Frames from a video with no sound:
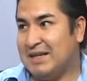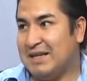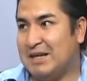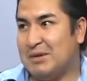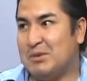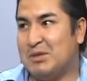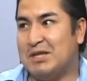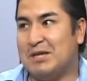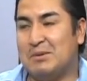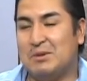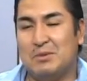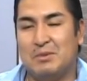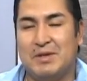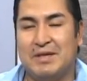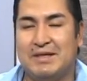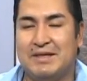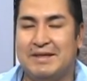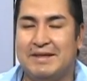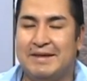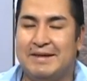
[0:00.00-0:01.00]

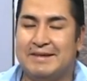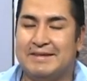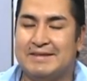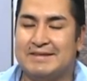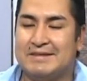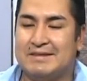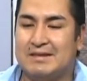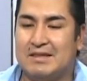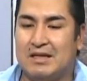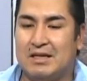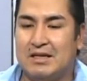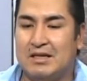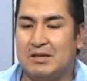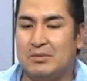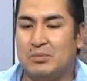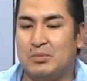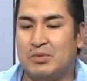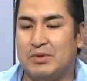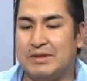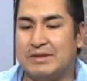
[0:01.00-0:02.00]
lamentablemente, este, y
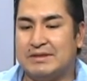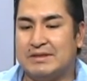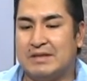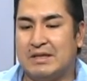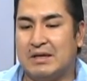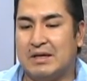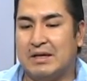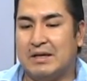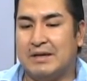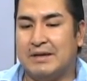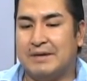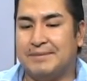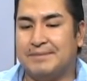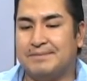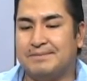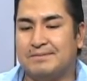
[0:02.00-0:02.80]
pues ah,